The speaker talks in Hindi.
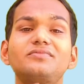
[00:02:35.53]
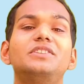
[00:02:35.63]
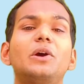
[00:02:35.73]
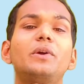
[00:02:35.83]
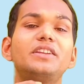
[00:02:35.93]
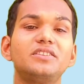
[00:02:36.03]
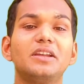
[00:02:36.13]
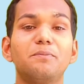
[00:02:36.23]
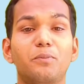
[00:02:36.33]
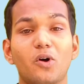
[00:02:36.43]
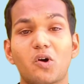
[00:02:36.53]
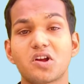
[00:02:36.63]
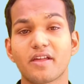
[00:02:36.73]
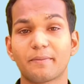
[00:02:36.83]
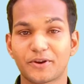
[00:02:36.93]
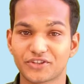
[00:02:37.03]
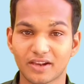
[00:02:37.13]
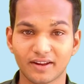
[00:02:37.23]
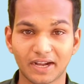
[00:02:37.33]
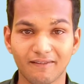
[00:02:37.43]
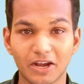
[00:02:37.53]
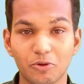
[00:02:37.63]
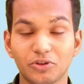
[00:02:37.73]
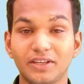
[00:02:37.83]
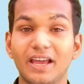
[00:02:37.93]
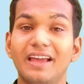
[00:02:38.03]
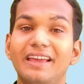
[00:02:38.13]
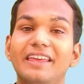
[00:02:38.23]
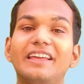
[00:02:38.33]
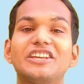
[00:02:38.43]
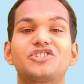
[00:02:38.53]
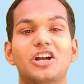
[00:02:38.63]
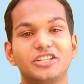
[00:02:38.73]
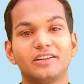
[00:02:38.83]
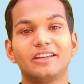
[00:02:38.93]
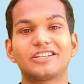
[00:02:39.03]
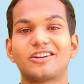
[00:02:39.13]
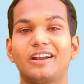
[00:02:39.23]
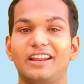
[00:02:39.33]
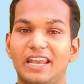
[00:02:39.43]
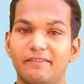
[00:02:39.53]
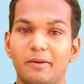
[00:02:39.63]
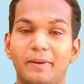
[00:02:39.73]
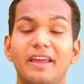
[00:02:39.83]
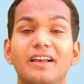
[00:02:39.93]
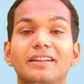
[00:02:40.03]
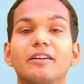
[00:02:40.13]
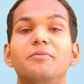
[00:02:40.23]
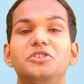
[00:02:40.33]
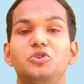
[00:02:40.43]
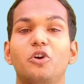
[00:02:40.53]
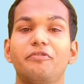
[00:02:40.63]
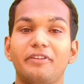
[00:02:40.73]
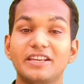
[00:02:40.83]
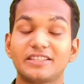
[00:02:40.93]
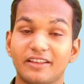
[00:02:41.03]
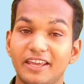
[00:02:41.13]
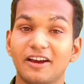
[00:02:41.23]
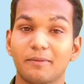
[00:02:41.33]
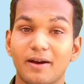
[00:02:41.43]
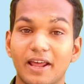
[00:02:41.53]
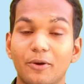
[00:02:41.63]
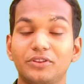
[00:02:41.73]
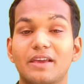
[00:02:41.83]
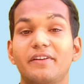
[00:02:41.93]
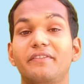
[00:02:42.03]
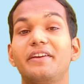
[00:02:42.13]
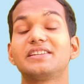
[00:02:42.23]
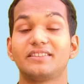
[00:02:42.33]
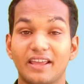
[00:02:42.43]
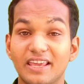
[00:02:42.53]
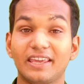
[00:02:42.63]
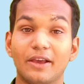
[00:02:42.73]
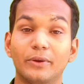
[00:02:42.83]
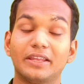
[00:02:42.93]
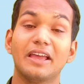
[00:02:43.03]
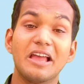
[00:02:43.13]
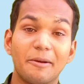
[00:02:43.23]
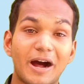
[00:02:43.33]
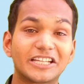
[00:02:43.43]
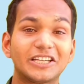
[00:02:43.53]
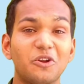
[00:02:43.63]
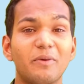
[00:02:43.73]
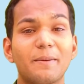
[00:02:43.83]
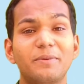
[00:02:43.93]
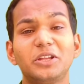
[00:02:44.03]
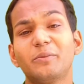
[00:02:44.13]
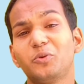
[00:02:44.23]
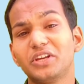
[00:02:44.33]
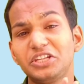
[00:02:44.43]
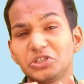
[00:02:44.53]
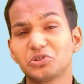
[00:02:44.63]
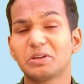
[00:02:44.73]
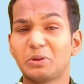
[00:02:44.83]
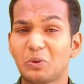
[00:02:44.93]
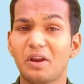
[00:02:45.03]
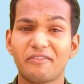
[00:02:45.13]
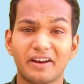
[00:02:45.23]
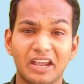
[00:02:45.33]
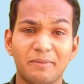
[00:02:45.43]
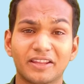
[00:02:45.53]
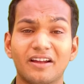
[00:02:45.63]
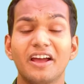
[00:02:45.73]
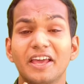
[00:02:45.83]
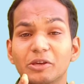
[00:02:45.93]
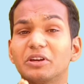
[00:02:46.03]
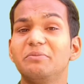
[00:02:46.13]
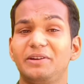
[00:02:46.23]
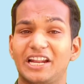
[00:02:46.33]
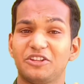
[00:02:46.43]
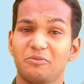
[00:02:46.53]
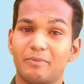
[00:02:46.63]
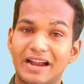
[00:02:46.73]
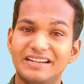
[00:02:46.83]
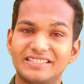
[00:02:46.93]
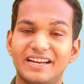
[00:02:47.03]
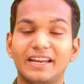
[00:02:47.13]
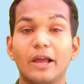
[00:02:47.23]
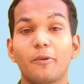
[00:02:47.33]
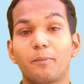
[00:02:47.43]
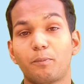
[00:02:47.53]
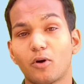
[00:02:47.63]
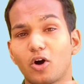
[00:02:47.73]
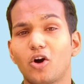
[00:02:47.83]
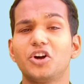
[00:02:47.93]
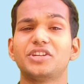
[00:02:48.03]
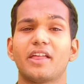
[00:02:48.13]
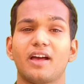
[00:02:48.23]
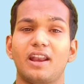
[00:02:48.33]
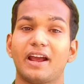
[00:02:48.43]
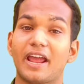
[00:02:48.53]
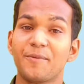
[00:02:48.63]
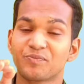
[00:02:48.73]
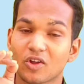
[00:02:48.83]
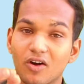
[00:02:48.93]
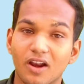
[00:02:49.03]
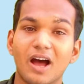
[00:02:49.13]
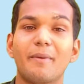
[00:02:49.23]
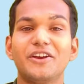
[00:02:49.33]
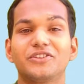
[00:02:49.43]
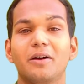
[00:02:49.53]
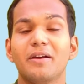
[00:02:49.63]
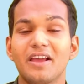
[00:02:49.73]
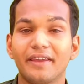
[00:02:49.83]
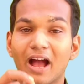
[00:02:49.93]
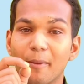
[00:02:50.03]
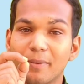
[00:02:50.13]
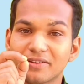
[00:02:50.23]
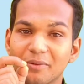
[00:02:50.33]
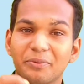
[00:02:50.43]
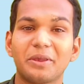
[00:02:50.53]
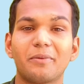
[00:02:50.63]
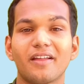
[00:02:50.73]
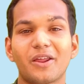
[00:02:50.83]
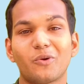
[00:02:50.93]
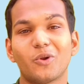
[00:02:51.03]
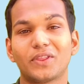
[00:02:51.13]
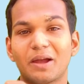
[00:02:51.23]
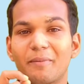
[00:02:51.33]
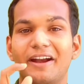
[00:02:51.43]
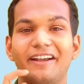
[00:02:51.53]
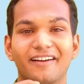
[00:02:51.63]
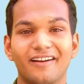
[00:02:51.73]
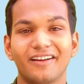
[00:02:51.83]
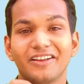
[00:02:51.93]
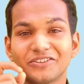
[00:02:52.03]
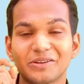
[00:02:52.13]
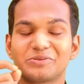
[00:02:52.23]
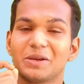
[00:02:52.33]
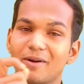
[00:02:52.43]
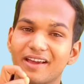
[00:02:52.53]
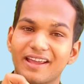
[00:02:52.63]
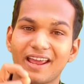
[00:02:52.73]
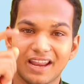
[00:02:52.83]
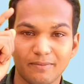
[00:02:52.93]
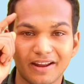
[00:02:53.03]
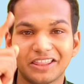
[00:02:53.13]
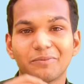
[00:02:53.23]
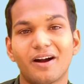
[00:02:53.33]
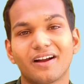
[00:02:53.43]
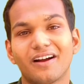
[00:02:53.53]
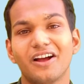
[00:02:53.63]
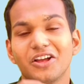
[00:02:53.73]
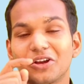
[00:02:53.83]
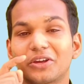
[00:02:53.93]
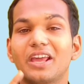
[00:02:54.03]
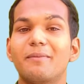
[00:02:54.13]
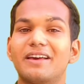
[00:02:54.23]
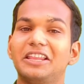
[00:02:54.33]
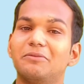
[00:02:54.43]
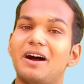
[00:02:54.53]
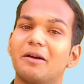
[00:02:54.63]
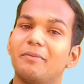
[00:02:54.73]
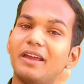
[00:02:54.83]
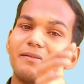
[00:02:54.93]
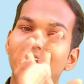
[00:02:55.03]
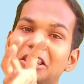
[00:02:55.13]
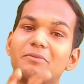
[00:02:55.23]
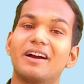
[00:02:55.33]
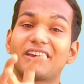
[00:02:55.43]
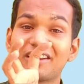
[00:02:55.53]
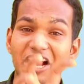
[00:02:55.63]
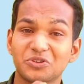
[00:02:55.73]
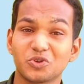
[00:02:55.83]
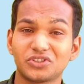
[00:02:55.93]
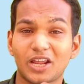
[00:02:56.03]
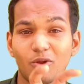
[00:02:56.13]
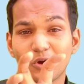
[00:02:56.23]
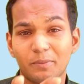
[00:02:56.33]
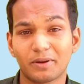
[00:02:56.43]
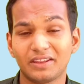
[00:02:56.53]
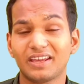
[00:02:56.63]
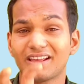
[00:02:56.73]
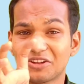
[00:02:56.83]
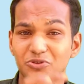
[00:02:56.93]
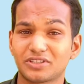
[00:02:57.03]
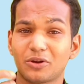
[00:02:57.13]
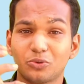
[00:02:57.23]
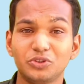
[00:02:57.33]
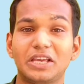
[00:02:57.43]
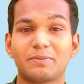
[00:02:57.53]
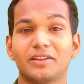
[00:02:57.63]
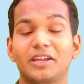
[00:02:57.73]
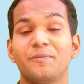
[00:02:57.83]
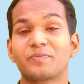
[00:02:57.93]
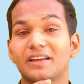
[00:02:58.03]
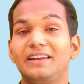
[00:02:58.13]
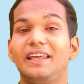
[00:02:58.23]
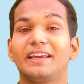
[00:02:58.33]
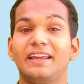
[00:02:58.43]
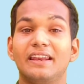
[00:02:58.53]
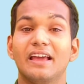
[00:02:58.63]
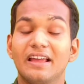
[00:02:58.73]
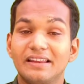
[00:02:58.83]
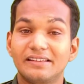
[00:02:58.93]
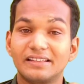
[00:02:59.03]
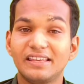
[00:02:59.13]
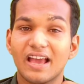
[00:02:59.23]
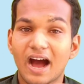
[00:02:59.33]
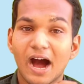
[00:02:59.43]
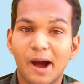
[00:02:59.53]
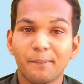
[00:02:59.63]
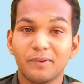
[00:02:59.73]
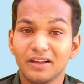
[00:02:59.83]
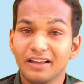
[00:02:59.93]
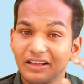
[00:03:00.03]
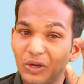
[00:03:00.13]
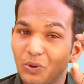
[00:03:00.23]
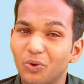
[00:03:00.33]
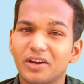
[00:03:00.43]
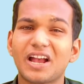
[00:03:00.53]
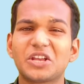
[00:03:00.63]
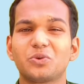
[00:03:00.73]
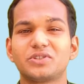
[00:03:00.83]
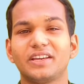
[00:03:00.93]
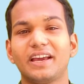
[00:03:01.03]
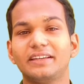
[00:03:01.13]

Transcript: देखो ये चीज़ें बहुत ज़्यादा परेशान करने वाली होती है एक स्टार्टिंग स्टार्टिंग लेवल पे जब हम चीज़ों को फेस नहीं कर पा रहे होते या फिर फेस नहीं किए होते बात करूँ मैं अपने तो मुझे इन चीज़ों से बिल्कुल ही फ़र्क नहीं पड़ता क्योंकि मेरा जो माइंड सेट है वो बहुत ज़्यादा अलग है और हाँ भाई साहब यहाँ पर सबसे बड़ा रोल होता है माइंड का सबसे बड़ा खेल है हमारे दिमाग का कि हमारे दिमाग में हमारा दिमाग क्या सोचता है लोगों के प्रति क्या सोचता है खुद के प्रति लेकिन यदि आप लोग क्या सोचेंगे